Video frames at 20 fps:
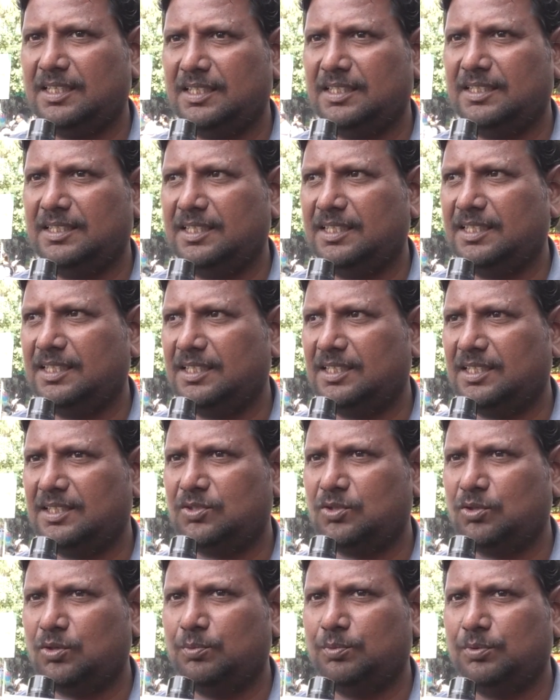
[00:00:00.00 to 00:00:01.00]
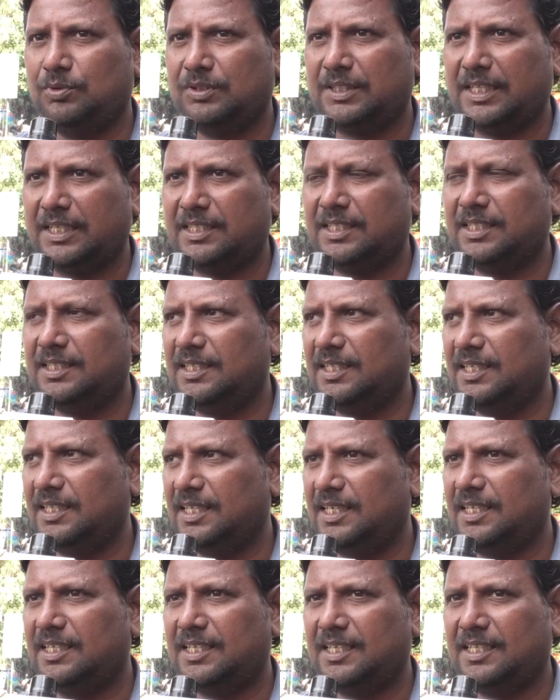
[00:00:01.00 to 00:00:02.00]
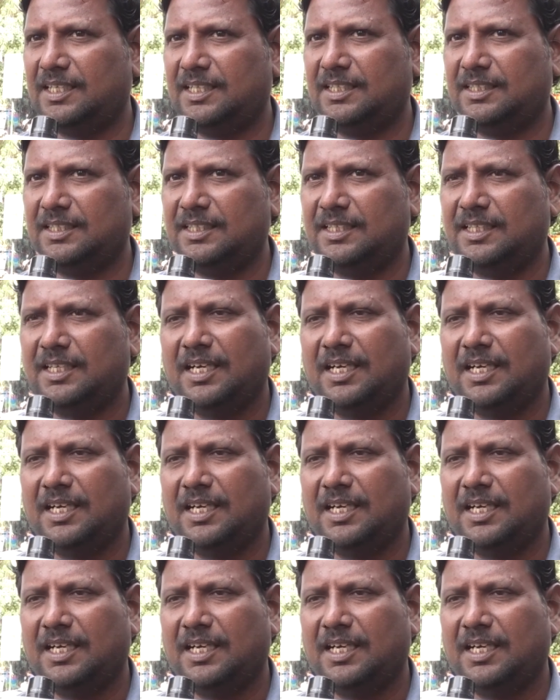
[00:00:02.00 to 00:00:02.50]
ఇది చూపు తగ్గింది ఏంటనేది